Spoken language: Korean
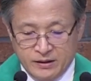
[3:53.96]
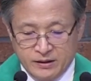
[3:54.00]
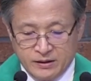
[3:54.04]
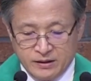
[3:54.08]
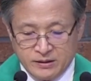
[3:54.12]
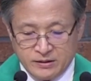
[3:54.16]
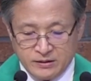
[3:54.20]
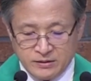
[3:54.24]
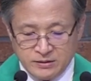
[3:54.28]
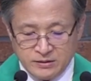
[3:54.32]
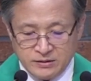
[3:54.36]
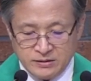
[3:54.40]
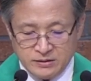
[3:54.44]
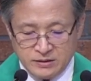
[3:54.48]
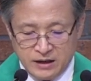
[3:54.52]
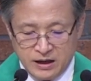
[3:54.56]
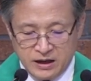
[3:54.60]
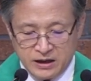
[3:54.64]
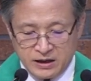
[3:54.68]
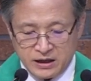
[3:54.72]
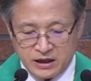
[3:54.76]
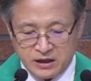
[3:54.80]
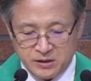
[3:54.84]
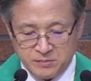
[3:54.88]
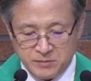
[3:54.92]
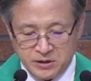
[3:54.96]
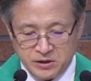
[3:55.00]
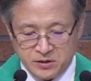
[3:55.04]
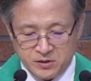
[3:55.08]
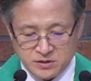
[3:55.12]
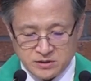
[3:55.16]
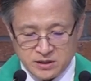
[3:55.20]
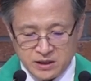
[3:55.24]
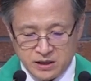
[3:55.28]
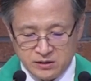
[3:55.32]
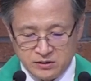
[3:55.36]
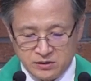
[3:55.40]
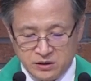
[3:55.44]
그 하나님의
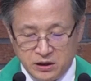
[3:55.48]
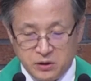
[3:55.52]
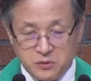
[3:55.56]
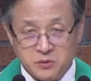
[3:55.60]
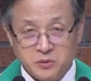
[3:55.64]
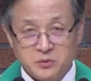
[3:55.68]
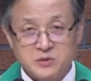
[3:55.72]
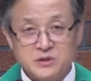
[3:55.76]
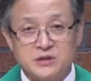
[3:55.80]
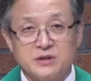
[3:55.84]
형상대로